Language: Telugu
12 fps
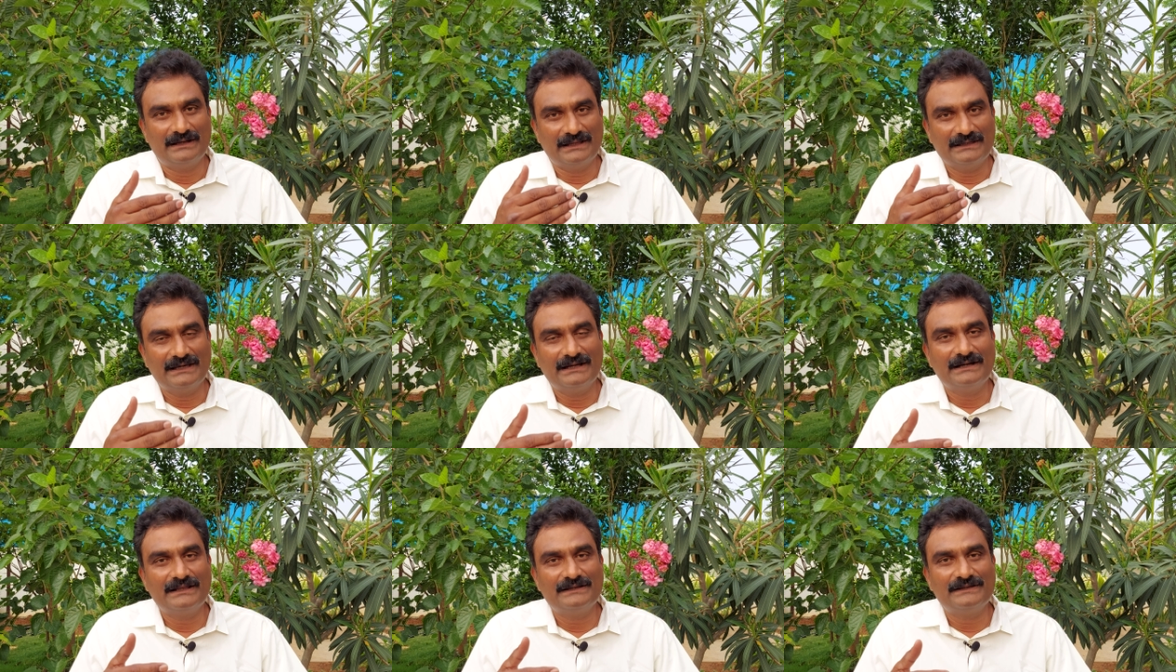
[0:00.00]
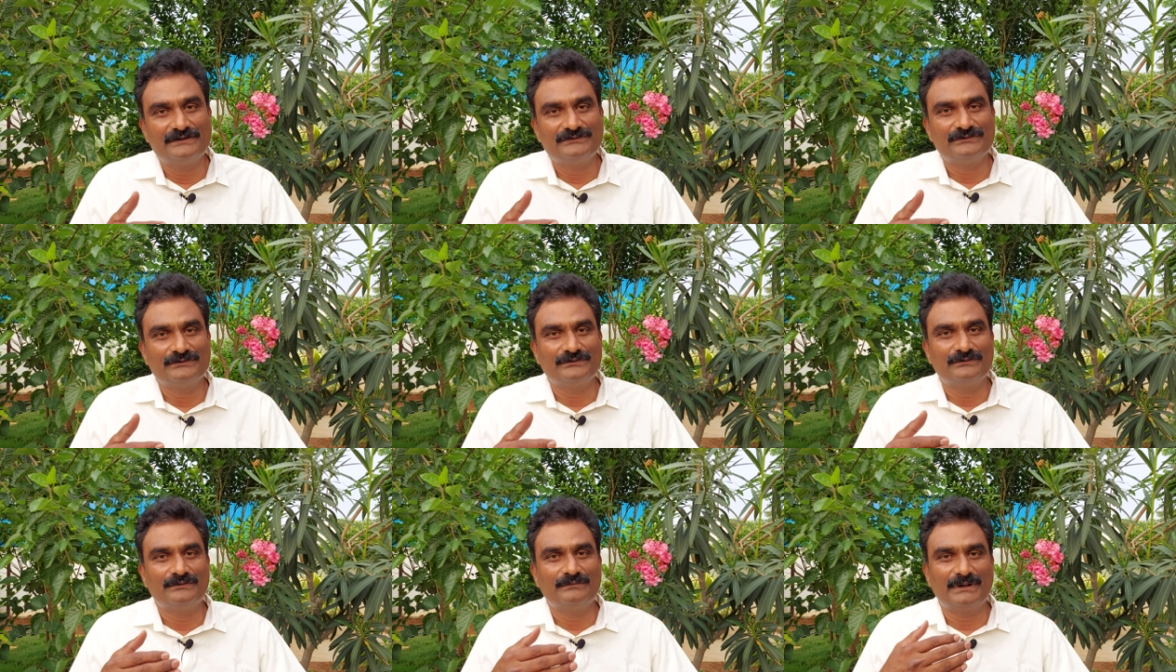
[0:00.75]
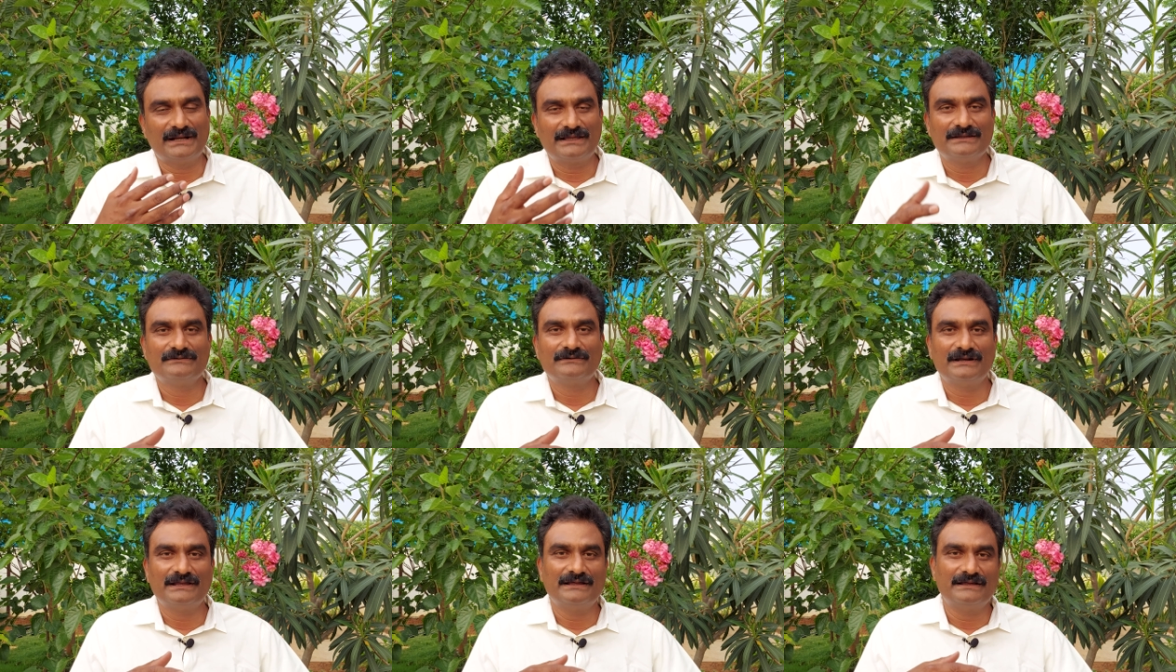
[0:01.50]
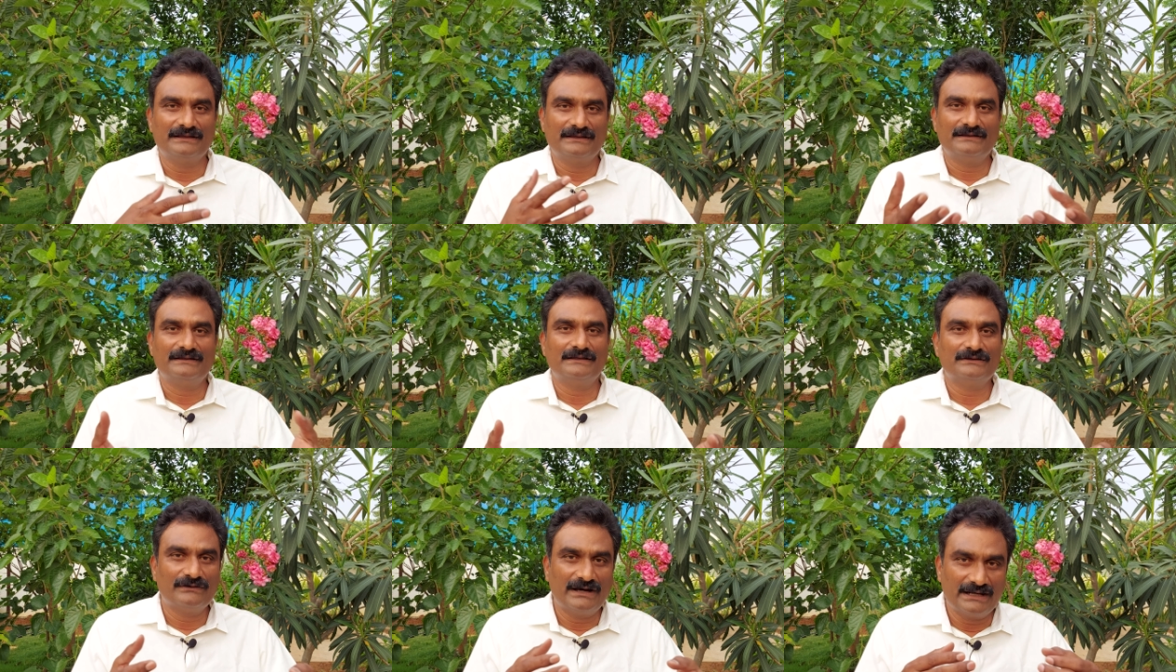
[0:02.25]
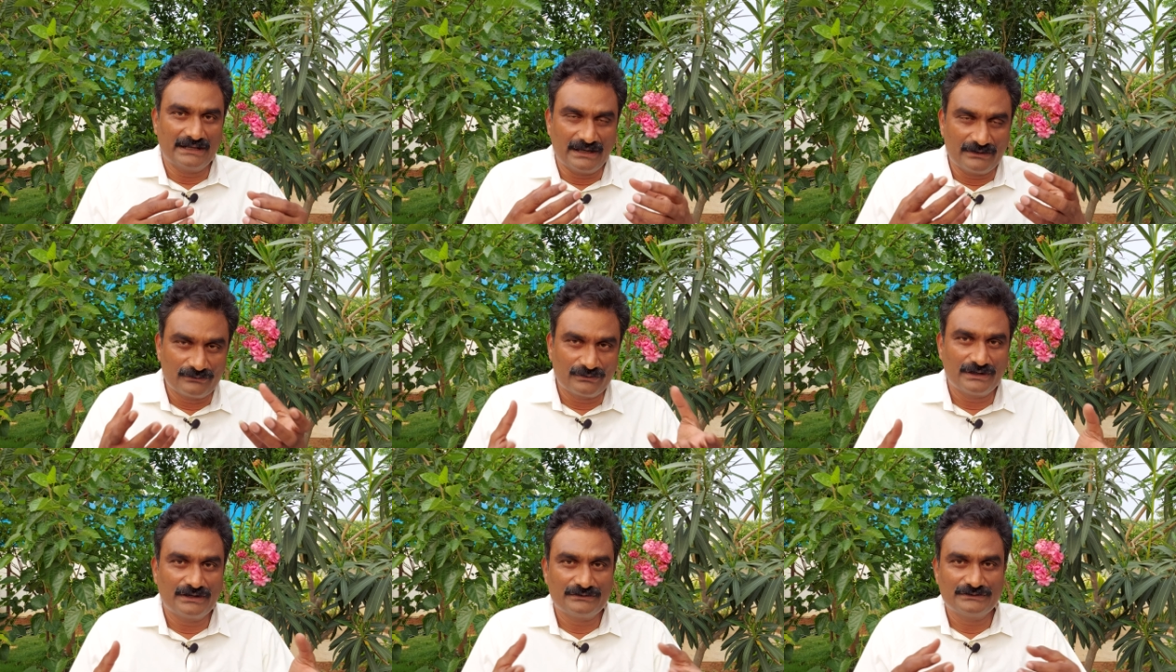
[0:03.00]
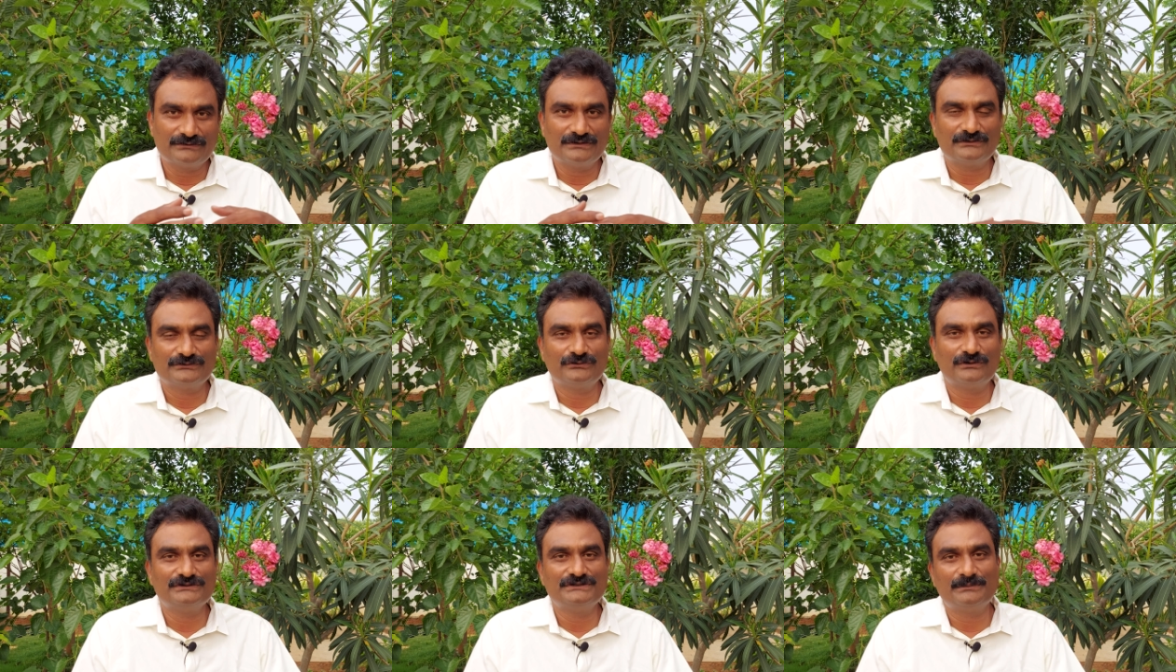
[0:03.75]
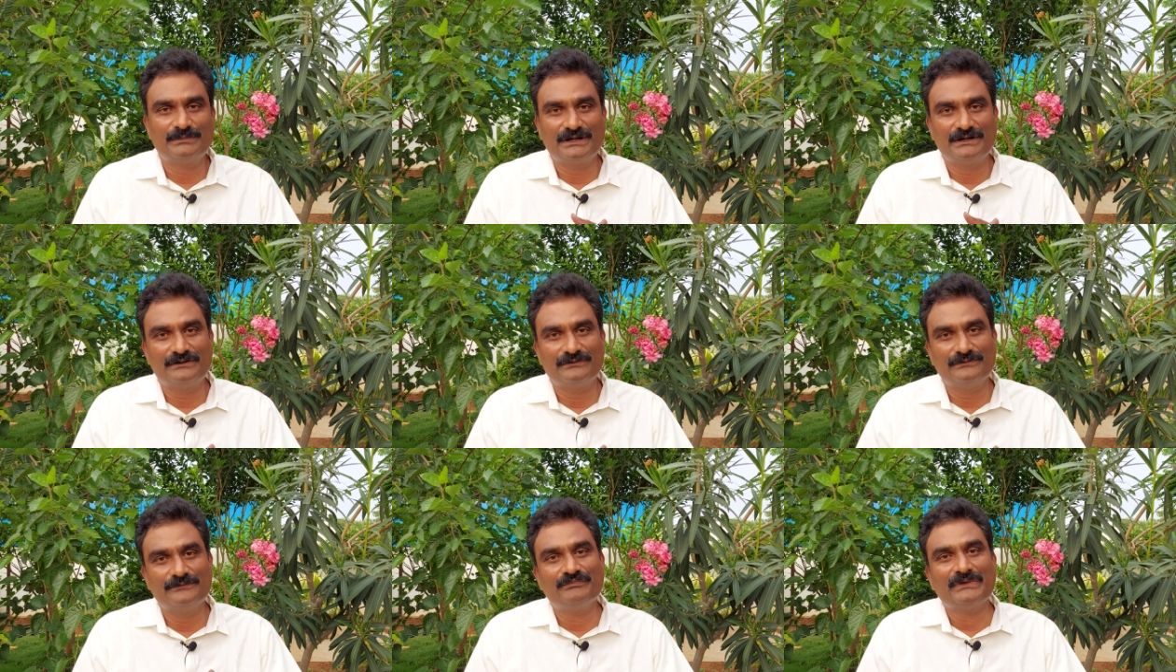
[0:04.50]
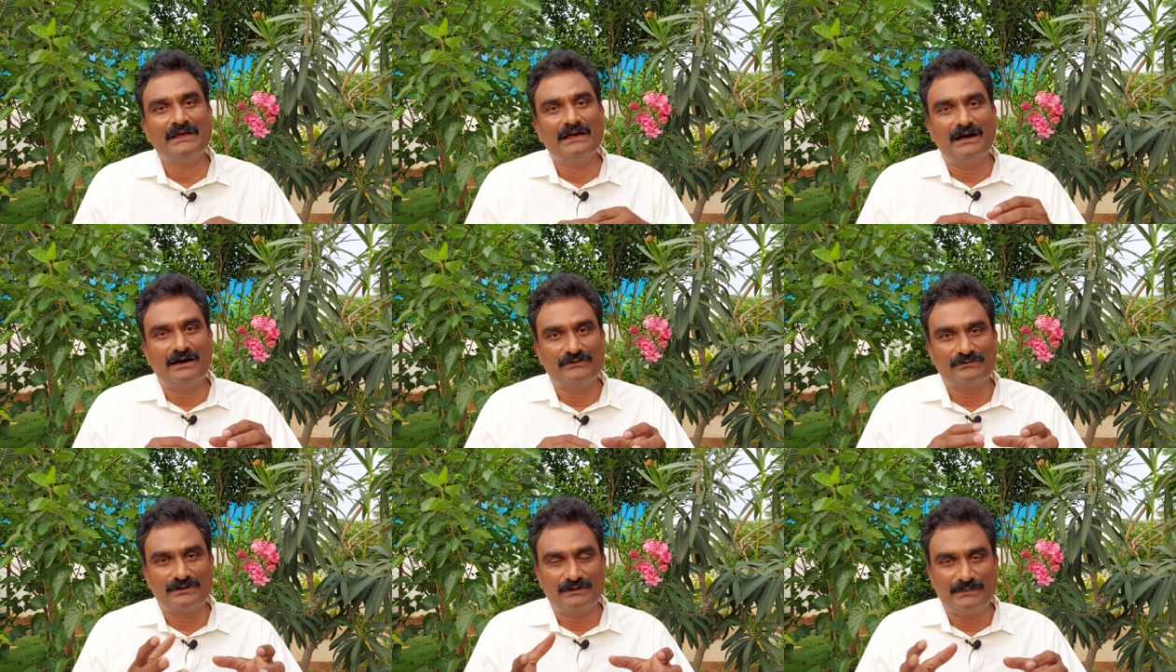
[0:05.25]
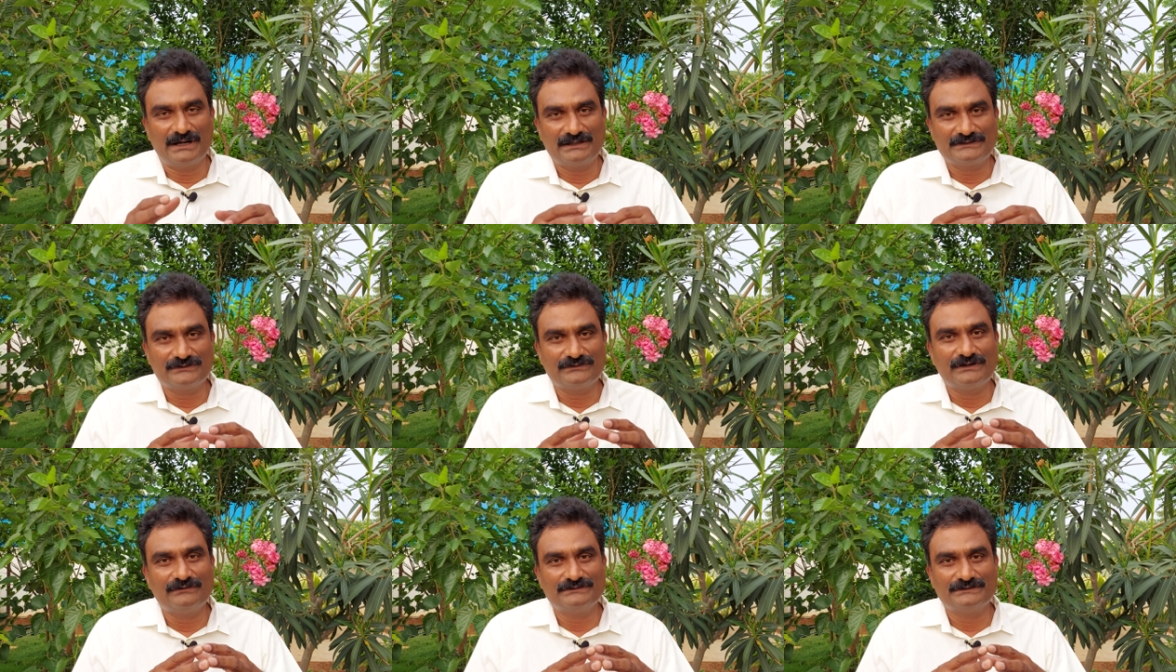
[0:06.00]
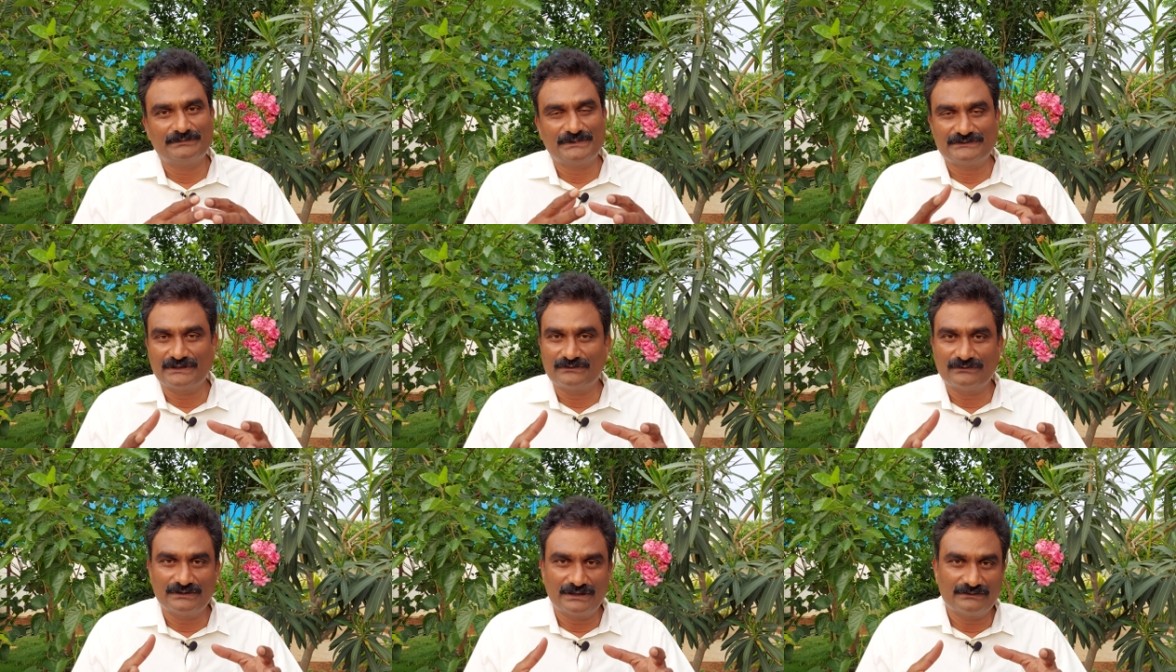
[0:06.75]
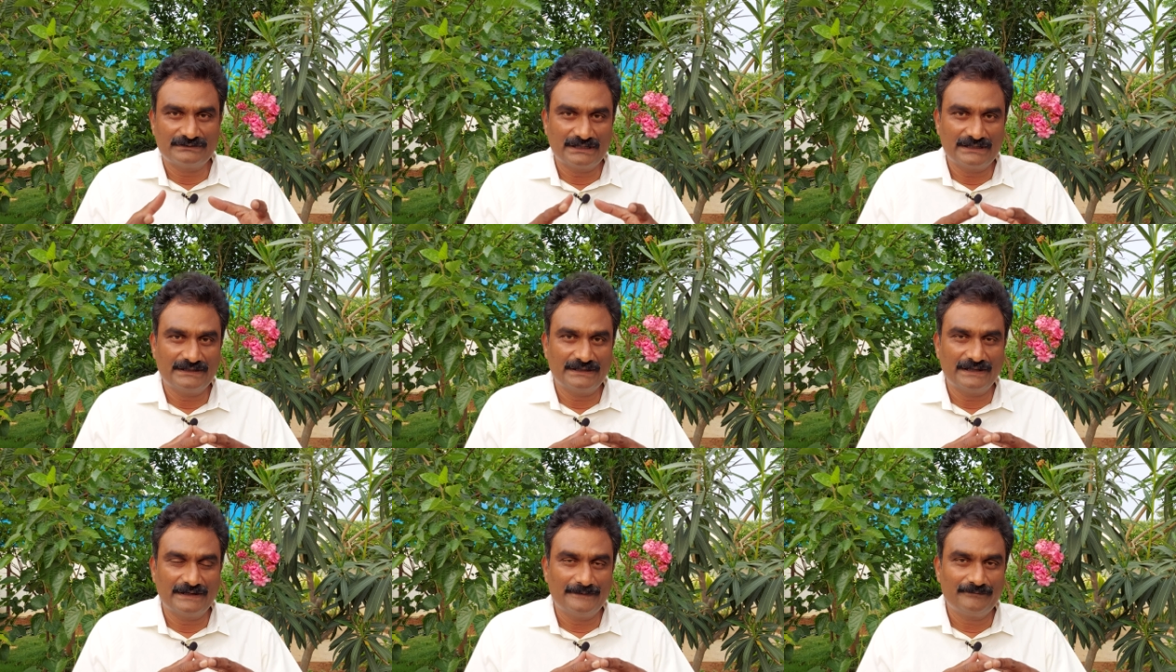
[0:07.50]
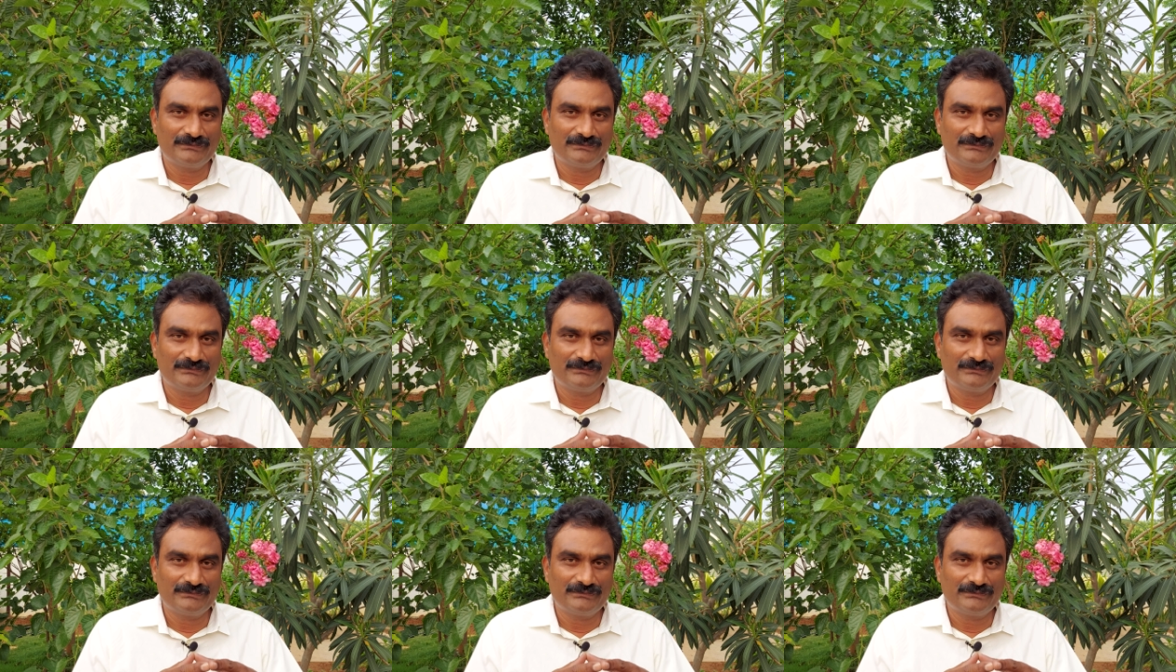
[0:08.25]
లేదా ఇంటెలిజెన్సు మనకెందుకులే ఏదో ఆయన అనుకున్నట్టు చెబుదాం సోది చెప్పినట్టు అనుకున్న మాట చెబుదాం అని చెప్పేసి అనుకున్నారో తెలియదు కానీ